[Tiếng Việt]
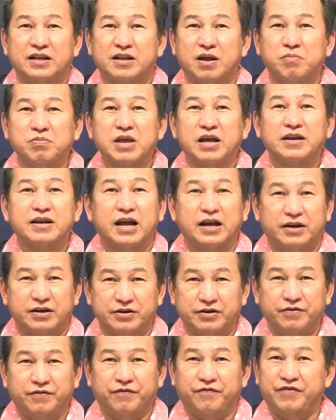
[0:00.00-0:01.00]
thống nhất đất
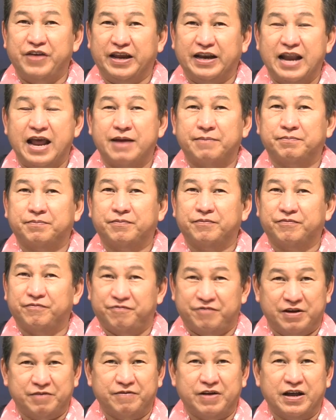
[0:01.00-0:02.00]
nước Việt Nam,
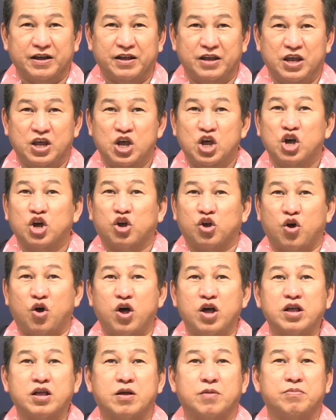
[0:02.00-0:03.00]
vân vân.
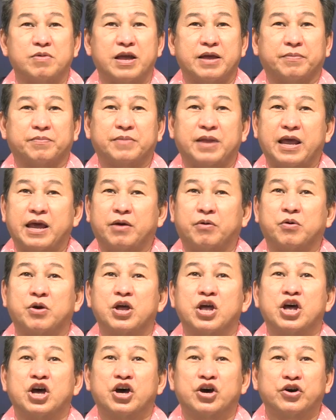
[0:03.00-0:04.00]
Có công nghiệp theo
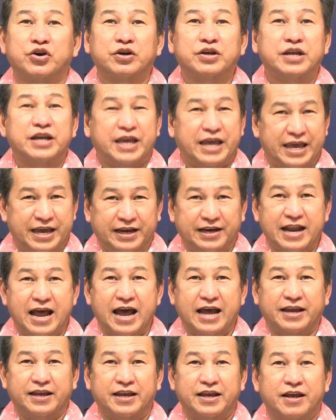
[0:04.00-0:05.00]
hướng hiện
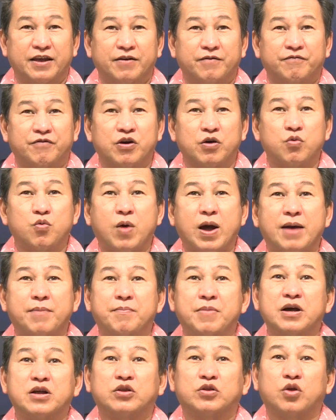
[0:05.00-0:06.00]
đại, vượt qua
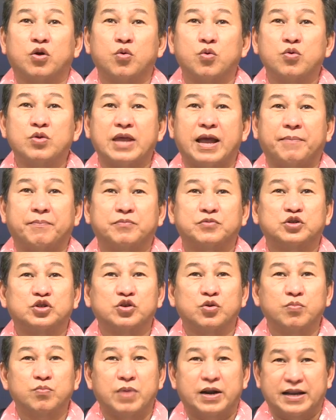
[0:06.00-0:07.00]
mức thu nhập
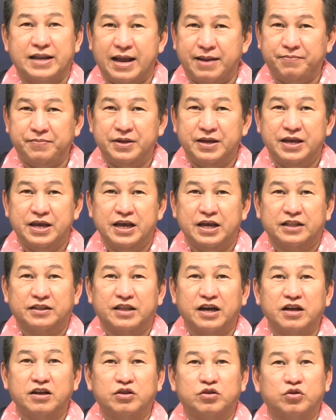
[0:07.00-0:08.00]
trung bình thấp, tức